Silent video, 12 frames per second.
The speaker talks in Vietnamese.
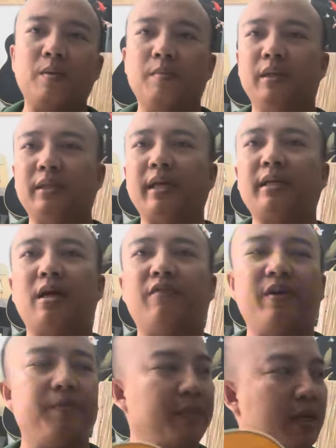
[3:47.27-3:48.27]
mình test cần
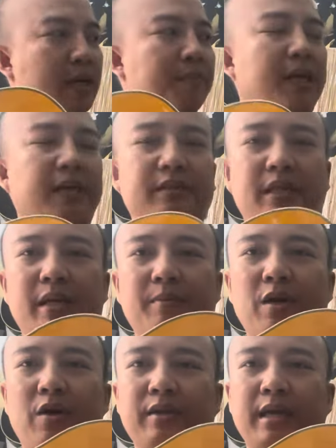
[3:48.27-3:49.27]
phím test âm thanh cho anh em
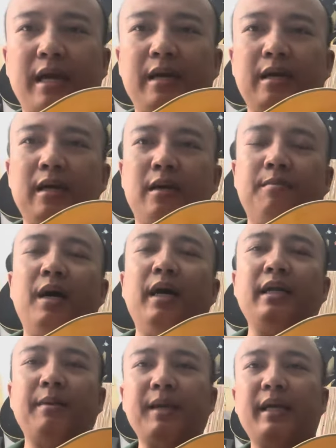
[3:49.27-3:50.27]
coi nha mời
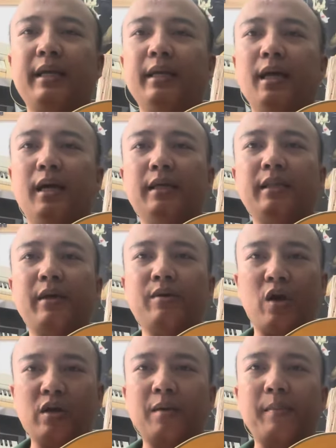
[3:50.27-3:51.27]
anh em đăng ký kênh để theo
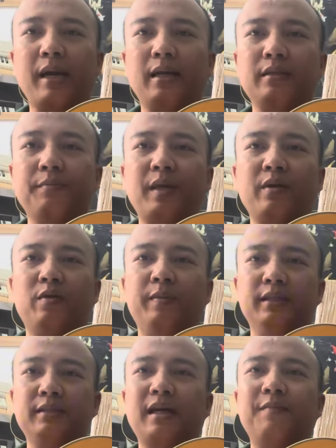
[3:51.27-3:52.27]
dõi các bài đăng tiếp theo của
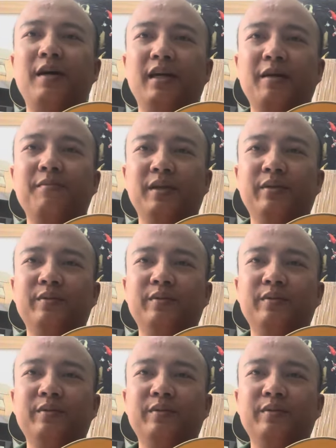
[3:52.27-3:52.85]
mình cảm ơn anh em nhiều